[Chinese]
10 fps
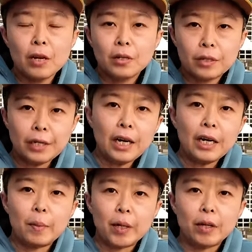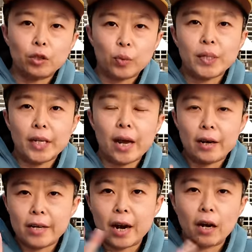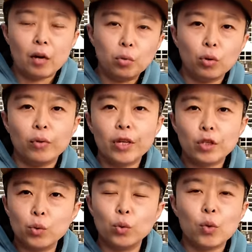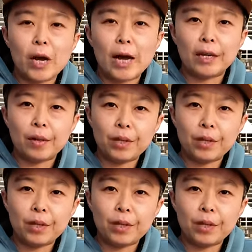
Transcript: 在这里边呢，存在两个不同的速度概念。